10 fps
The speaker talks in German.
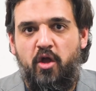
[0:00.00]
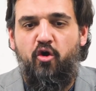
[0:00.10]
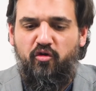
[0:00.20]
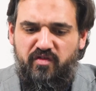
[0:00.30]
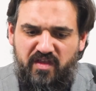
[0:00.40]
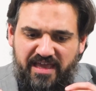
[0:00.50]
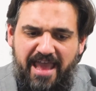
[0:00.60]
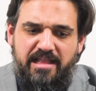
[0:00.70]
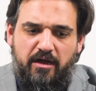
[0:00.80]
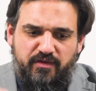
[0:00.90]
und
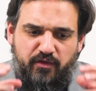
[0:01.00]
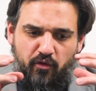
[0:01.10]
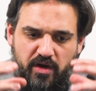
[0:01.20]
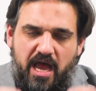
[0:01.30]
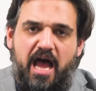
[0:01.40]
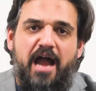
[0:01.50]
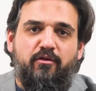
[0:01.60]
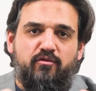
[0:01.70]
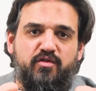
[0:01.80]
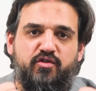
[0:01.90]
direkt aus Koran
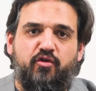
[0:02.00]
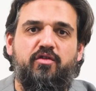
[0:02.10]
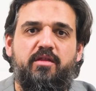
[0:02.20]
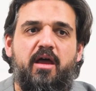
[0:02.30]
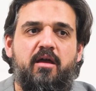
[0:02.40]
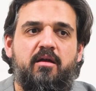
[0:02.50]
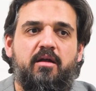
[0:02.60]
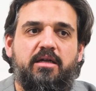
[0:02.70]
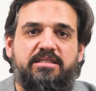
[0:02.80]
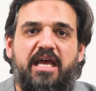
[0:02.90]
und Sunne
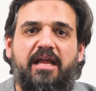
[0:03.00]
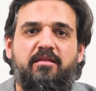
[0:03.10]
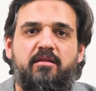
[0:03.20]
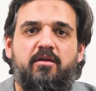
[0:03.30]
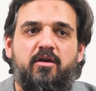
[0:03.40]
dann